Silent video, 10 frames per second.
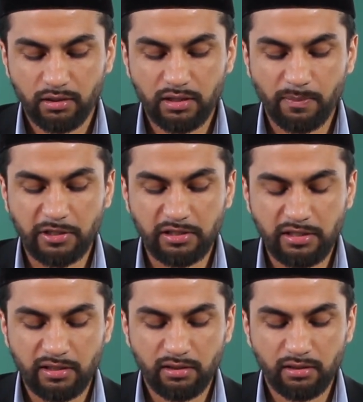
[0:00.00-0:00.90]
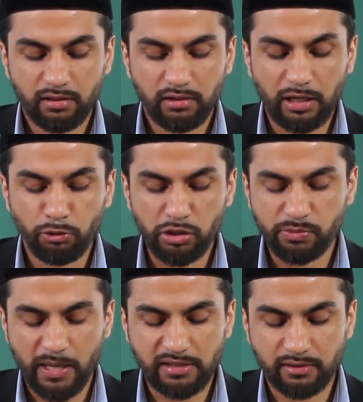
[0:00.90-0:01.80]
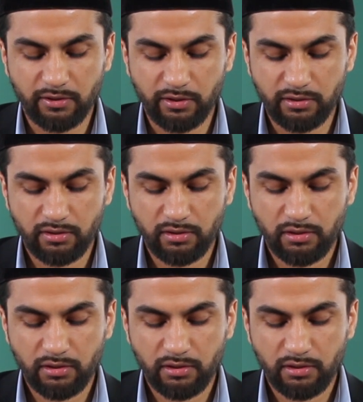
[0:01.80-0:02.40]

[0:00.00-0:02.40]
damit ihr dadurch passen könnt.